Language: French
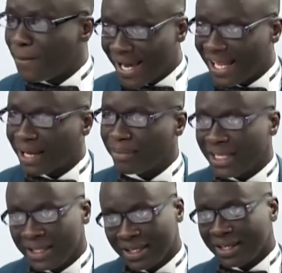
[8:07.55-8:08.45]
par
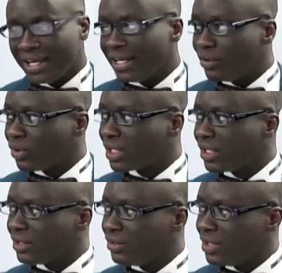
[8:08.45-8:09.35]
l'armée et donc
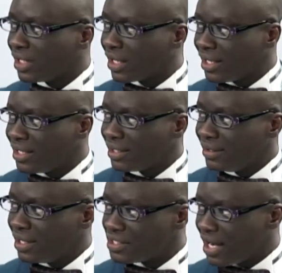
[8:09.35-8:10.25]
écrit
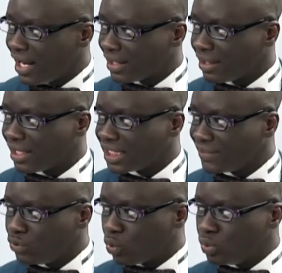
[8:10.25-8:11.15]
euh, déjà à la
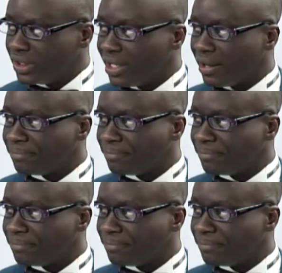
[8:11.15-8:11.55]
tentative de coup d'État.